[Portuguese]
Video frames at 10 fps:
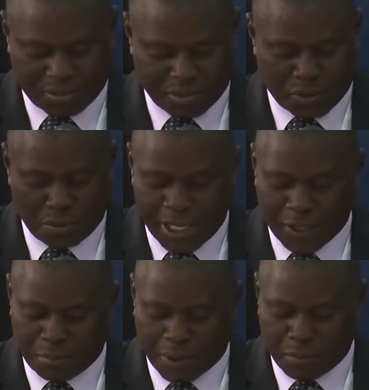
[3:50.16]

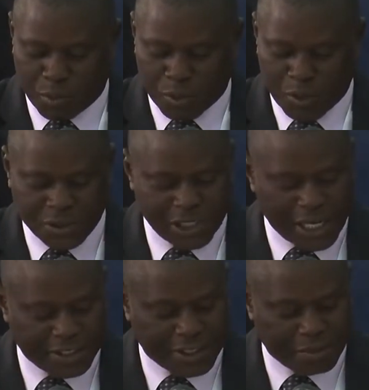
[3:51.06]
nomeado pelo
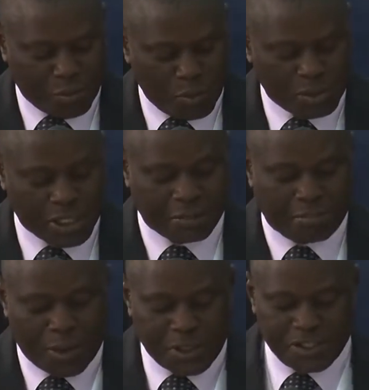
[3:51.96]
Procurador-Geral da República, que
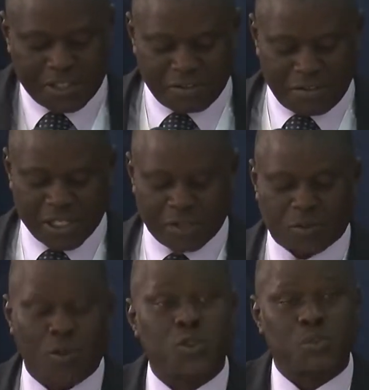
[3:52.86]
pode intervir em
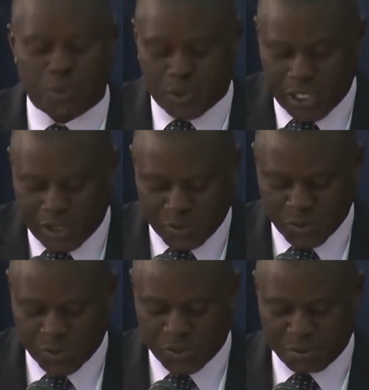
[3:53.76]
todos os
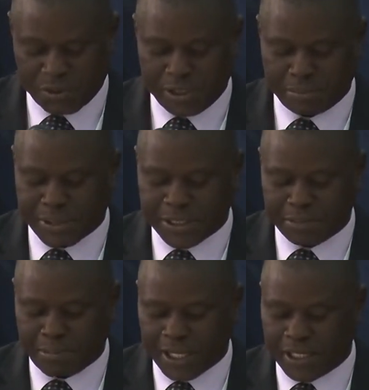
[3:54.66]
processos e
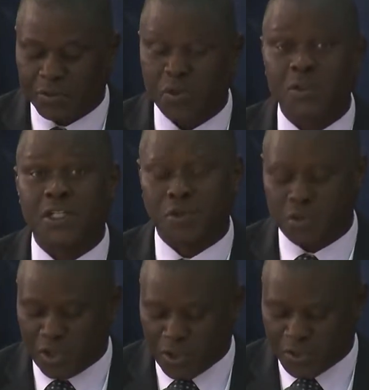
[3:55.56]
participar em todas as
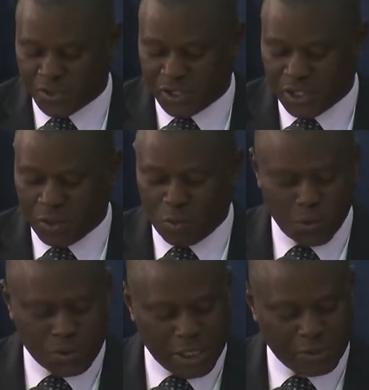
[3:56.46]
reuniões
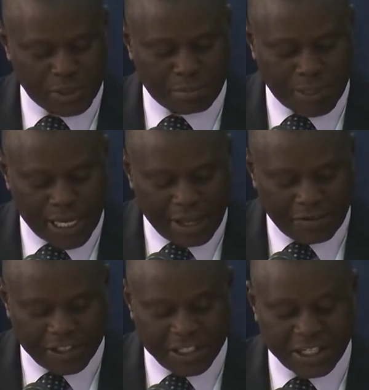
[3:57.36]
usando da
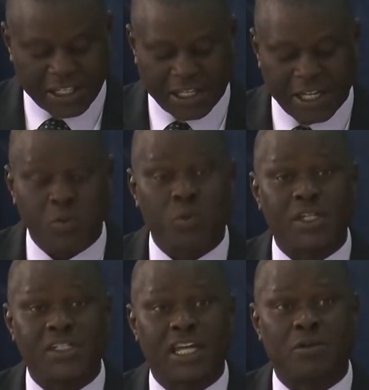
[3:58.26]
palavra e requerendo o que
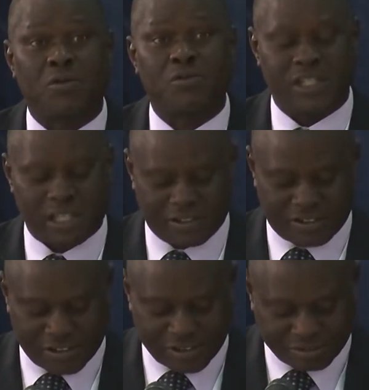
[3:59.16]
achar
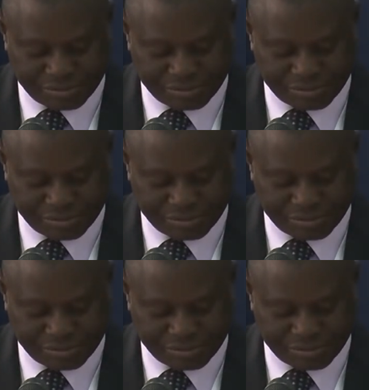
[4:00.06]
conveniente.